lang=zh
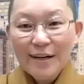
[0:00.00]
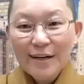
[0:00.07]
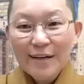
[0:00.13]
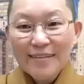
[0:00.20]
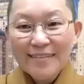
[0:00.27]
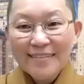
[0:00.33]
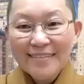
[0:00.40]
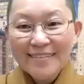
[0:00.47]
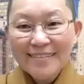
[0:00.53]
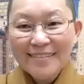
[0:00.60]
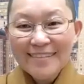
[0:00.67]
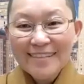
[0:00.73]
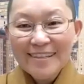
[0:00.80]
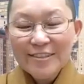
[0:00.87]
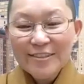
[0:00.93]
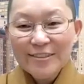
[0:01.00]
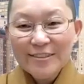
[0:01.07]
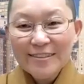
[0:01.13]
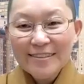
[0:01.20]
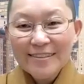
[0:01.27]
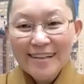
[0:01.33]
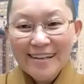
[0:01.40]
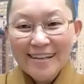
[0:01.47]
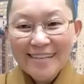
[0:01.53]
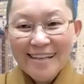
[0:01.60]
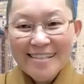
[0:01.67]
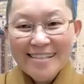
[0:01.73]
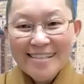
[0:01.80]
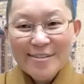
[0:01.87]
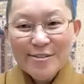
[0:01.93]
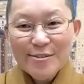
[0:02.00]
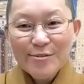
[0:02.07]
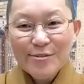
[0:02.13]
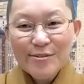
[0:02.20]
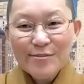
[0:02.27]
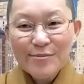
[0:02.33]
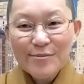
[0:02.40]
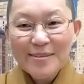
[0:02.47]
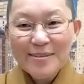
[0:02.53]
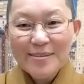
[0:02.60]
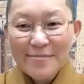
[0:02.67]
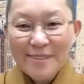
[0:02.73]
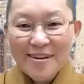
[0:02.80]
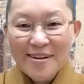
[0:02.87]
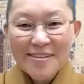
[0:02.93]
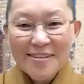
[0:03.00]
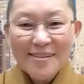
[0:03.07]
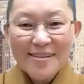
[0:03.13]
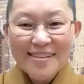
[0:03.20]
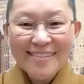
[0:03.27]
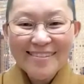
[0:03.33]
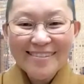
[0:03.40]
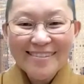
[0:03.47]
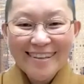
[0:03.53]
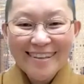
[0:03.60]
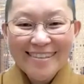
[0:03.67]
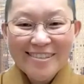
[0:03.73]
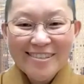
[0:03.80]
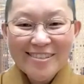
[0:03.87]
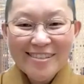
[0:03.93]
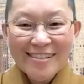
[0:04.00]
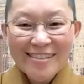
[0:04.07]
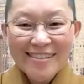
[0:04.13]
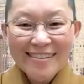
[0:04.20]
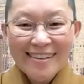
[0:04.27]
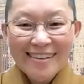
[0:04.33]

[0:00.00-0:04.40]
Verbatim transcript: 呃，刚刚台长说我们在庙里面哦，感觉上